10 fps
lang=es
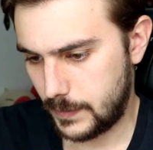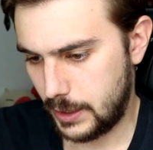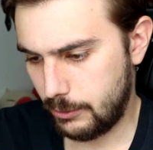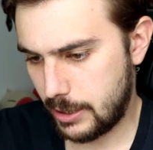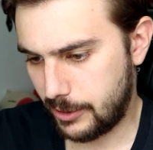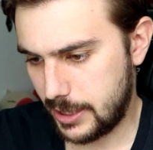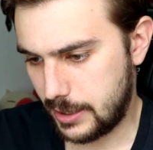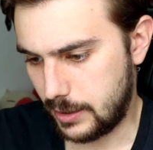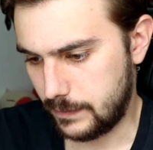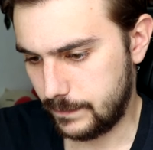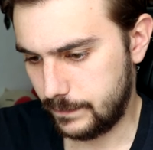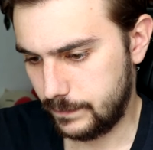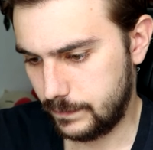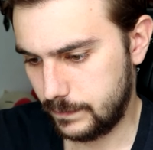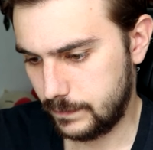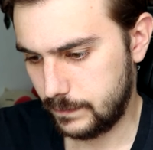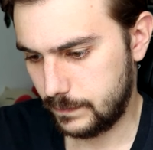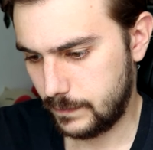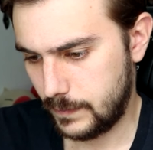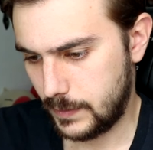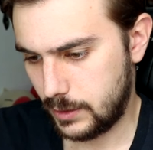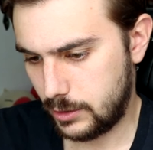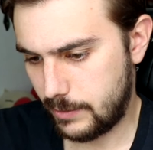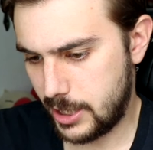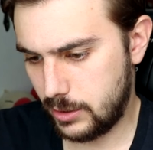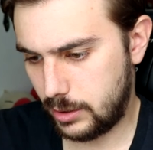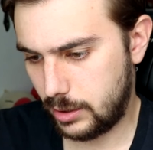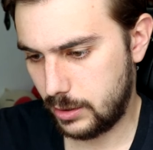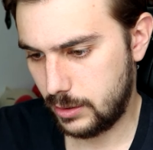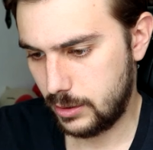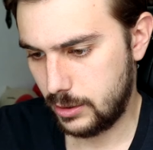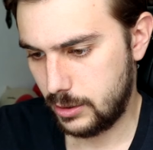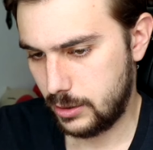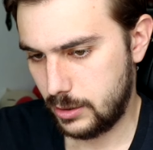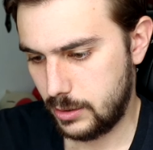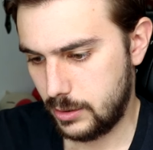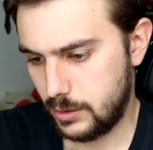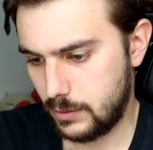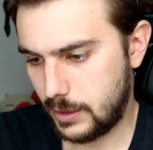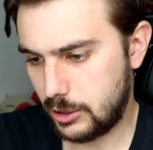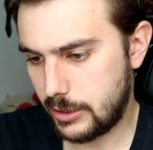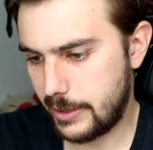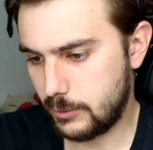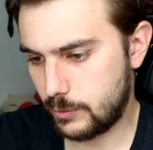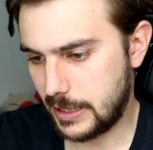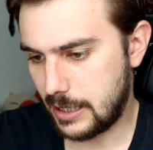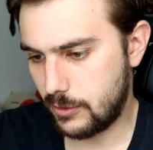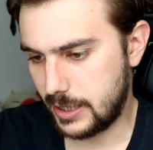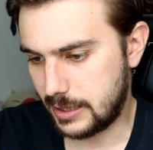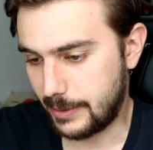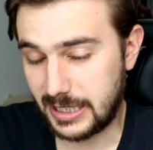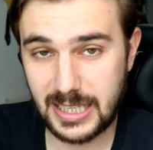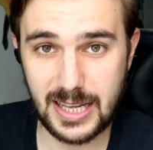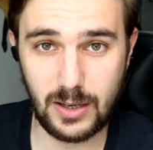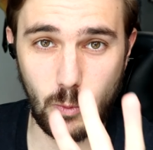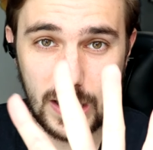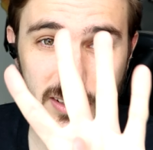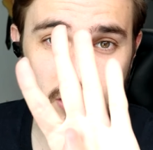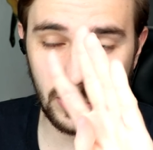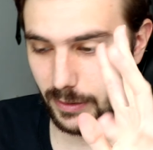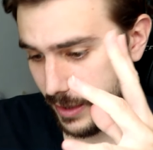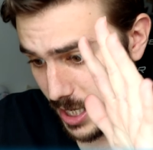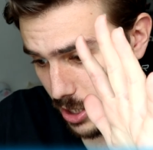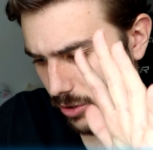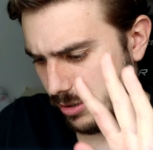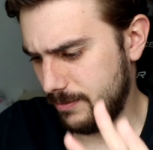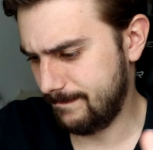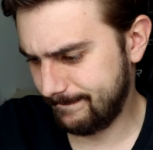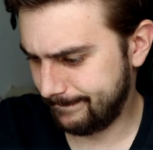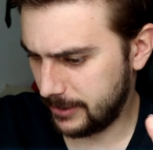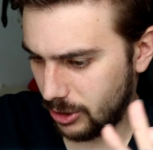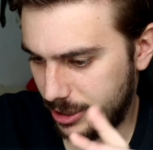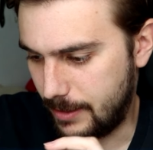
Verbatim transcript: Y voy a por este Otro menos ¿Cuántos habremos matado en esta partida? ¿Cuatro? ¿Cinco? Mm, no lo